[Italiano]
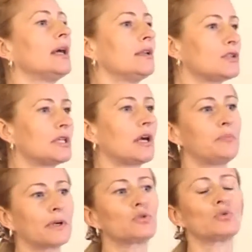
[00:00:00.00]
lo si è
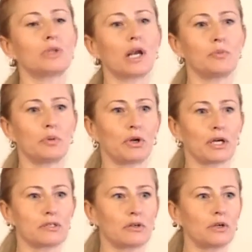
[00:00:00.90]
per tutta la
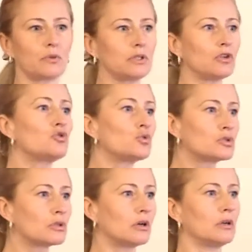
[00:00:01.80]
popolazione, quindi è
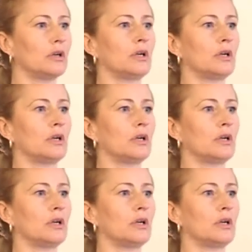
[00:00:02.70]
giusto